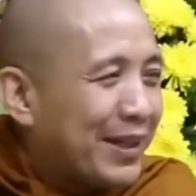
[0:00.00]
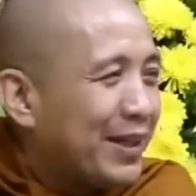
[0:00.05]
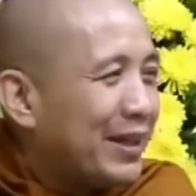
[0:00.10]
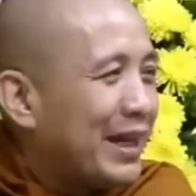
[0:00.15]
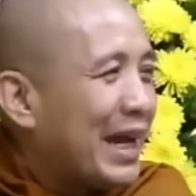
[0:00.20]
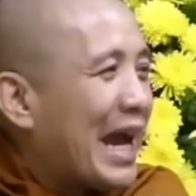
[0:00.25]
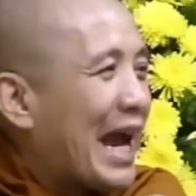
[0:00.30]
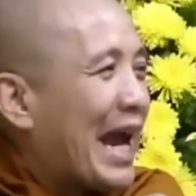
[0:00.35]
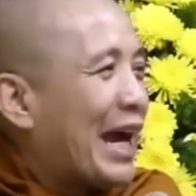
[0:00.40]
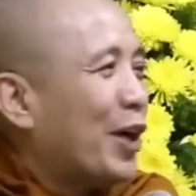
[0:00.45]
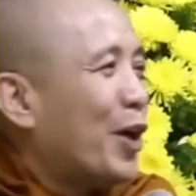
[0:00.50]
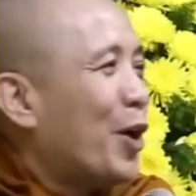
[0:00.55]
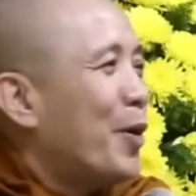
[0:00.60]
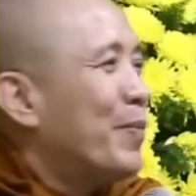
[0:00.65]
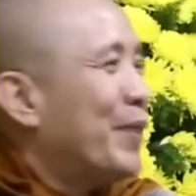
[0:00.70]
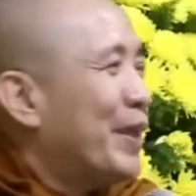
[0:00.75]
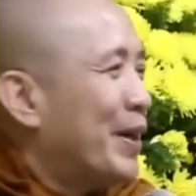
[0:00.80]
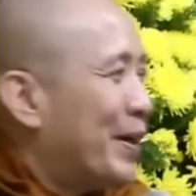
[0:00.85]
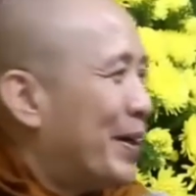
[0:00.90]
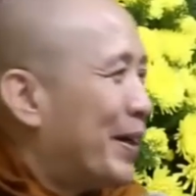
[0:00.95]
bằng những cái
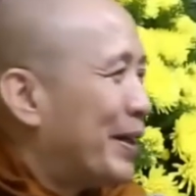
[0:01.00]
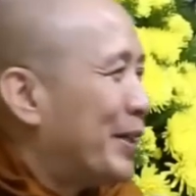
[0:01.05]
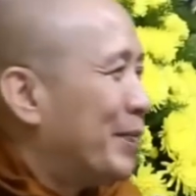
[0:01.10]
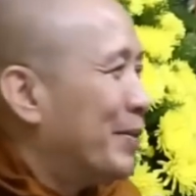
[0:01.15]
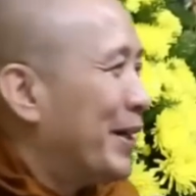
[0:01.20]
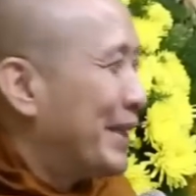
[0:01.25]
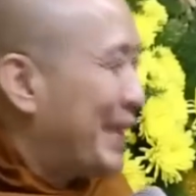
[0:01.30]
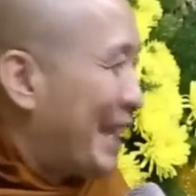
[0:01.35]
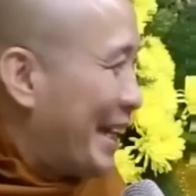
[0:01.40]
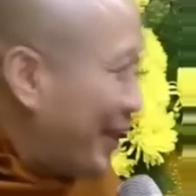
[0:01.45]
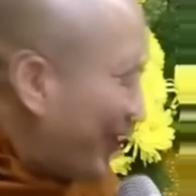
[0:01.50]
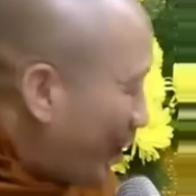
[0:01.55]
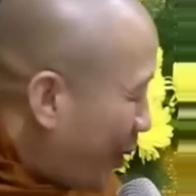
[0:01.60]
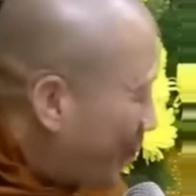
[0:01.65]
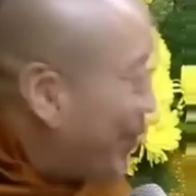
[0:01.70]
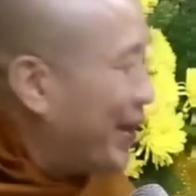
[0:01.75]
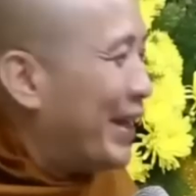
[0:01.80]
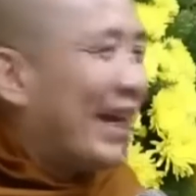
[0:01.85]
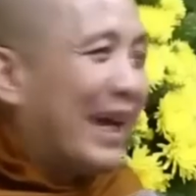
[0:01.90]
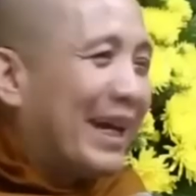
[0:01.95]
hạt cơm thừa trong cái
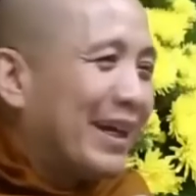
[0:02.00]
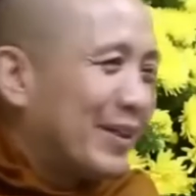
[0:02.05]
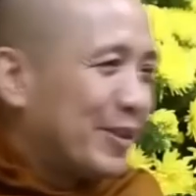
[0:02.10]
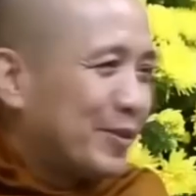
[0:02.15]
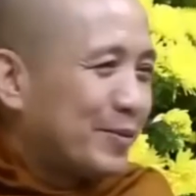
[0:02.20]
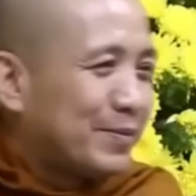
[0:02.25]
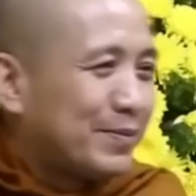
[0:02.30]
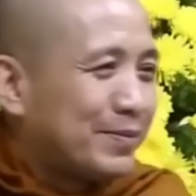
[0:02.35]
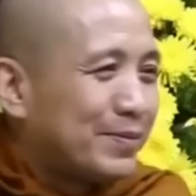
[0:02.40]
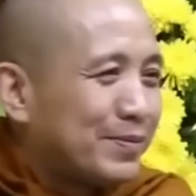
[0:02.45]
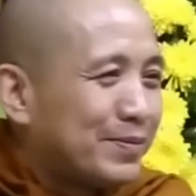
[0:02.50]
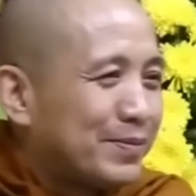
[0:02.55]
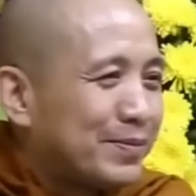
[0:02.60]
chén cơm mình ăn